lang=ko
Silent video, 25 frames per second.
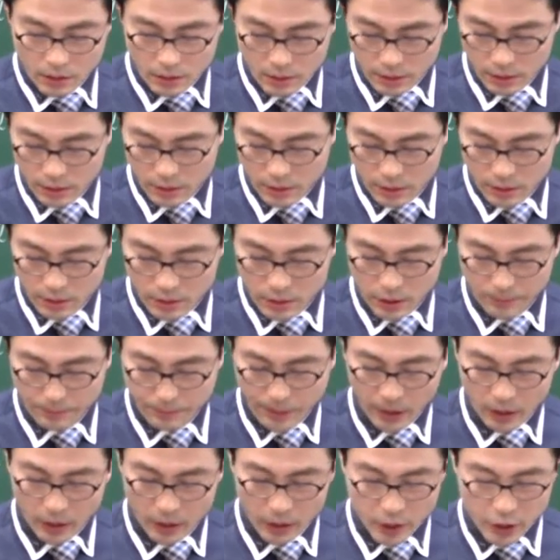어, 자,
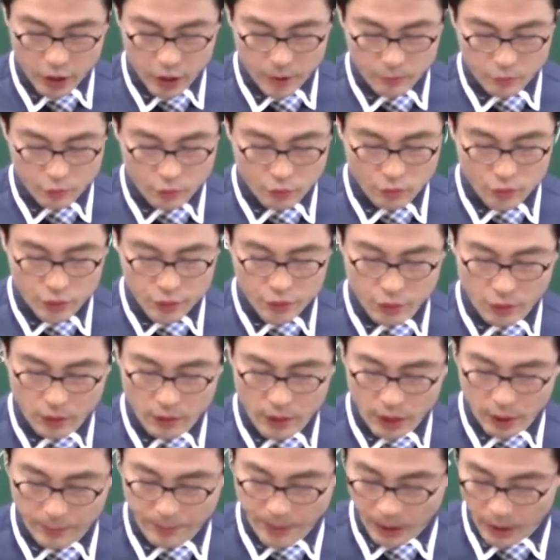
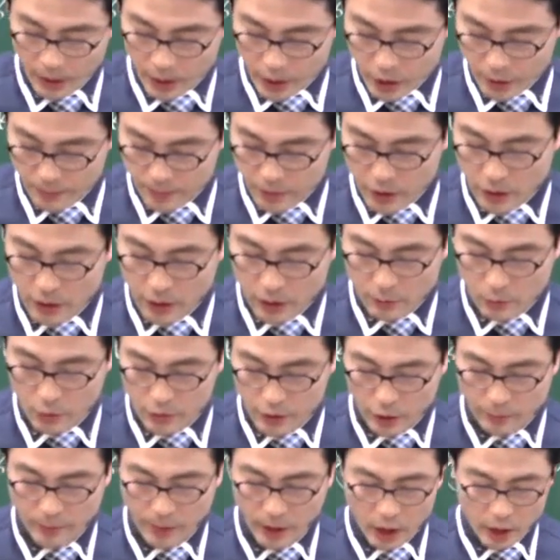126쪽. 아니, 127
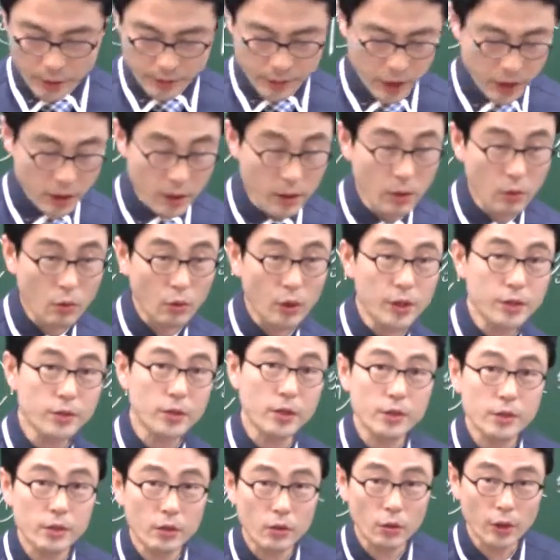보세요. 127. 거기
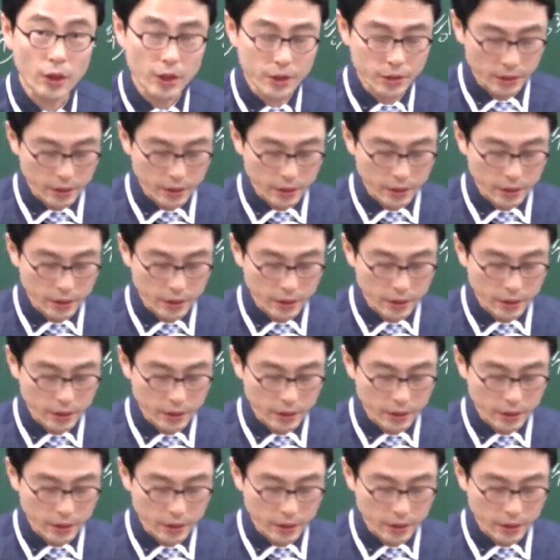써, 있어, 요 거기